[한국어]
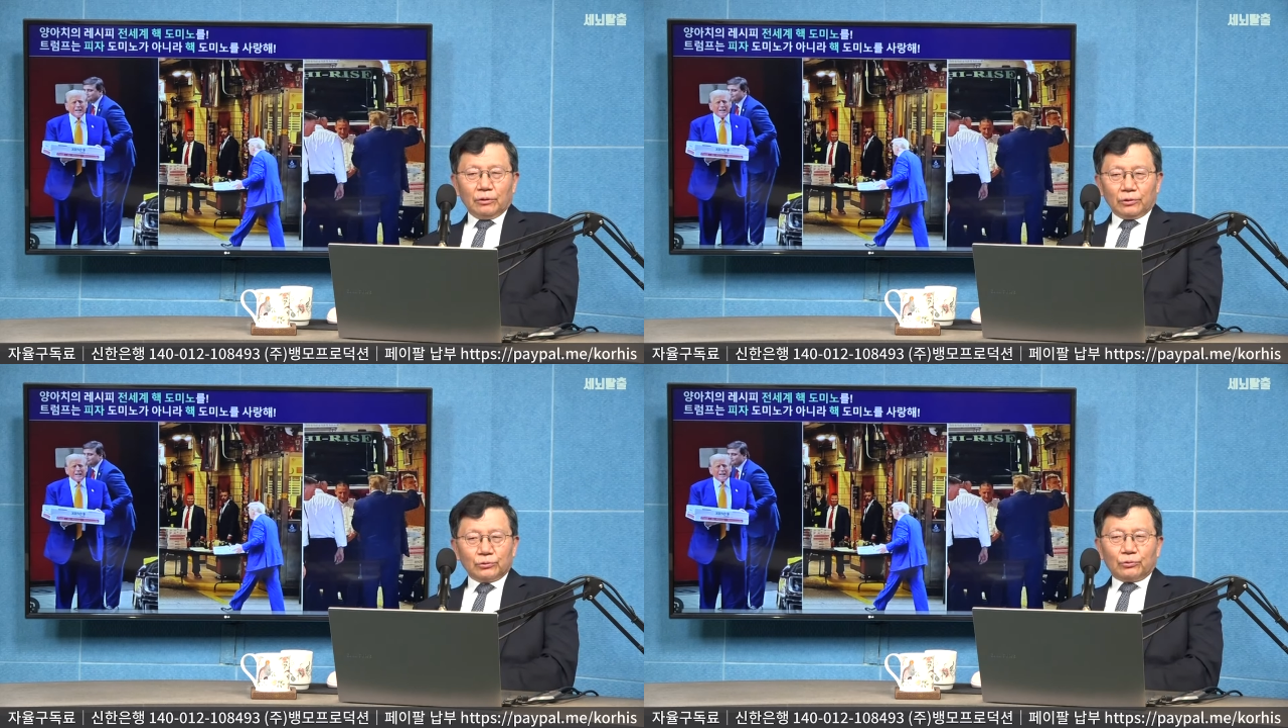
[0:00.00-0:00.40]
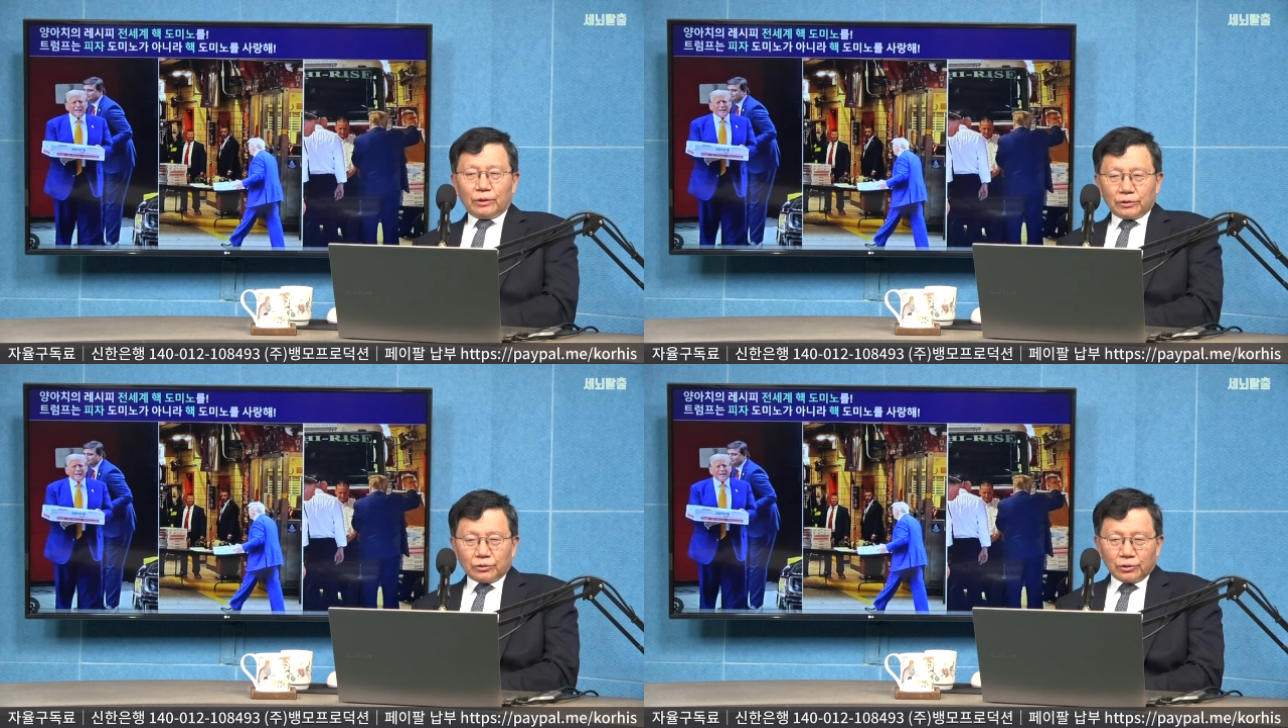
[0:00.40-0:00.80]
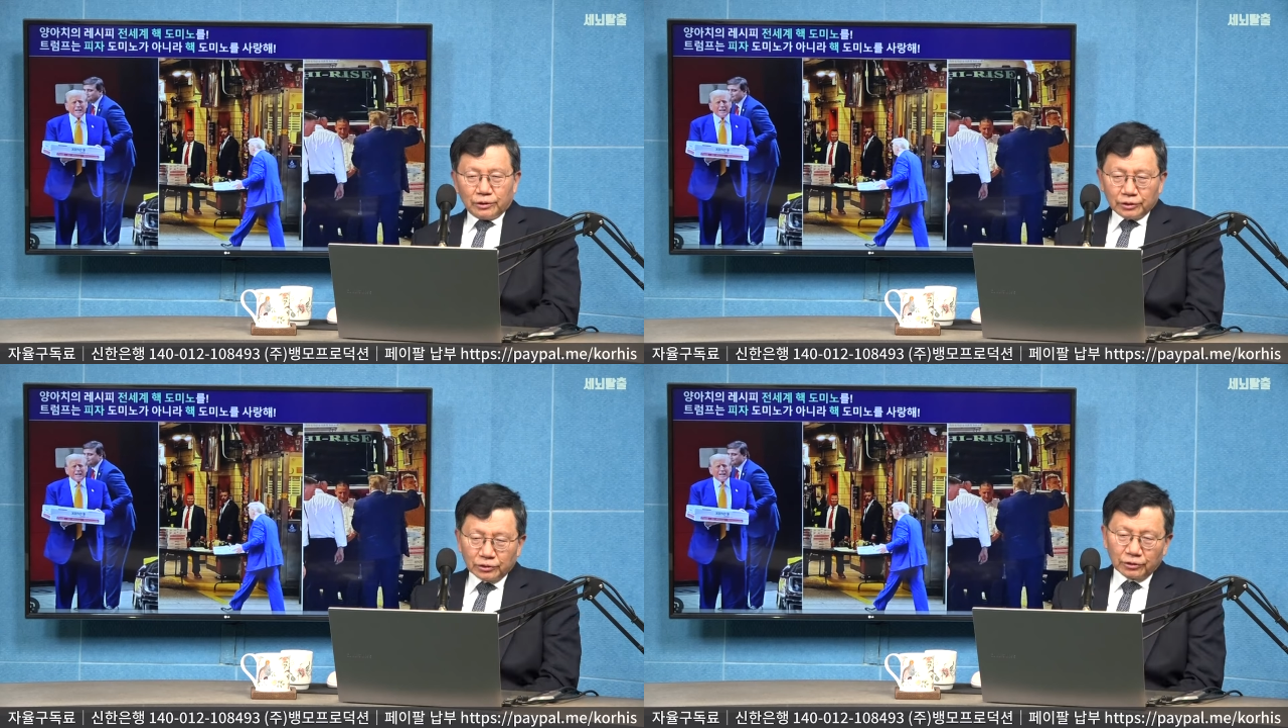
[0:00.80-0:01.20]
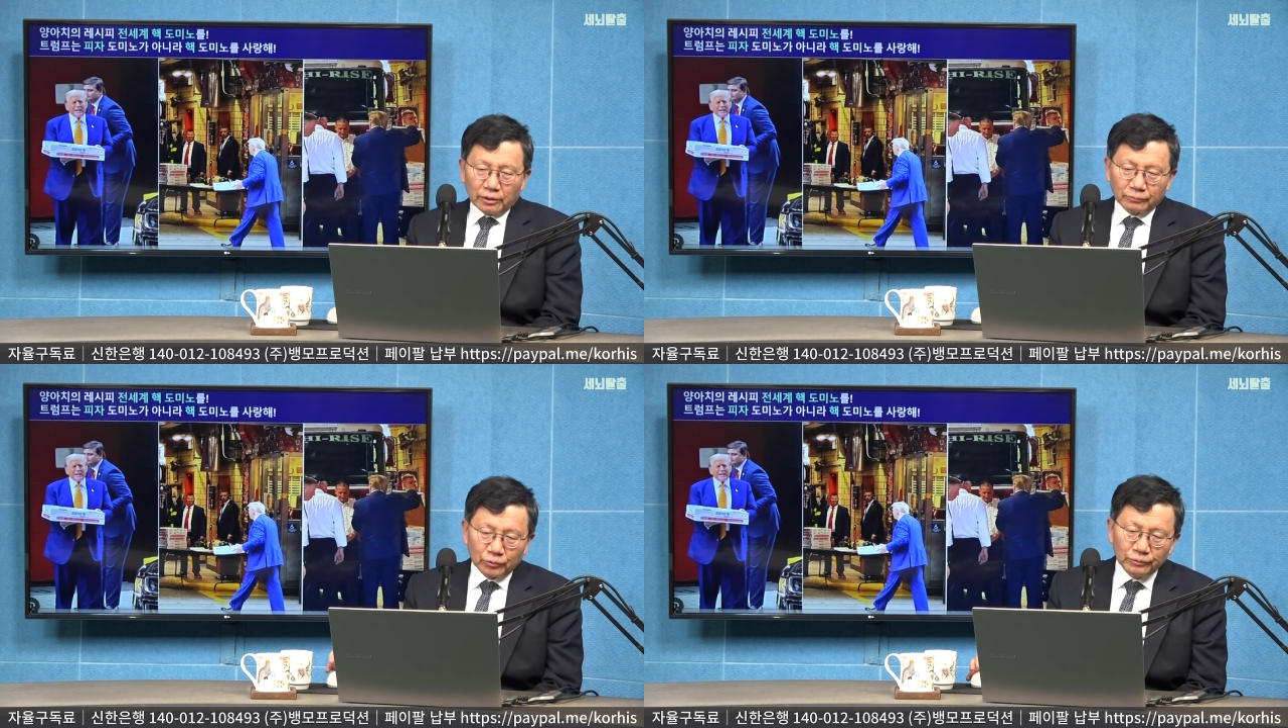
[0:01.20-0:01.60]
헛소리 했었죠 린즈
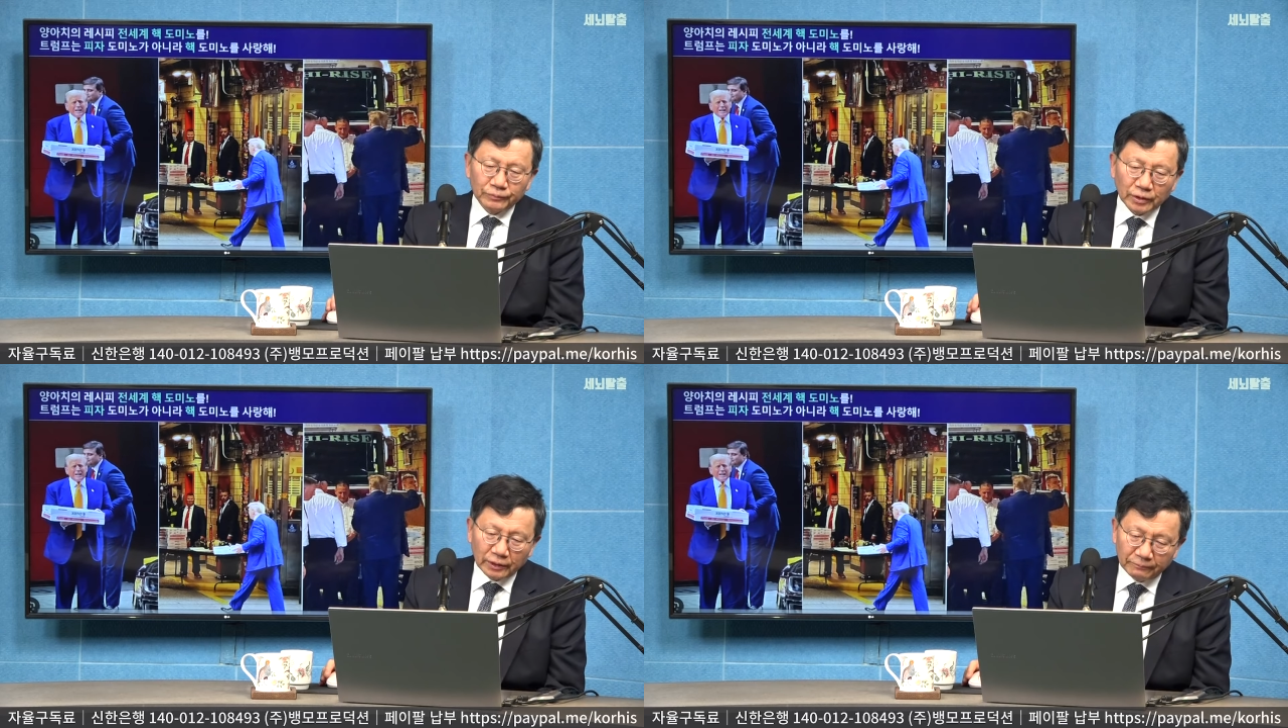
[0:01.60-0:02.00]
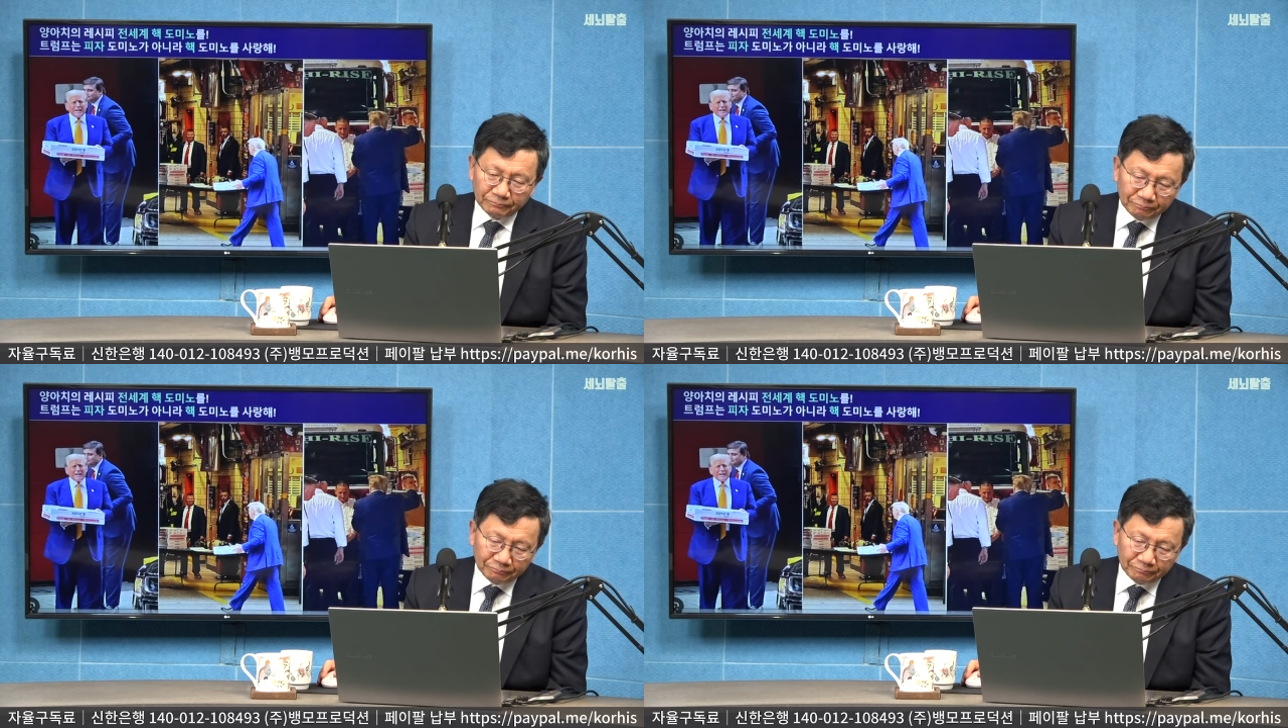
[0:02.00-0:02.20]
그레엄도 예.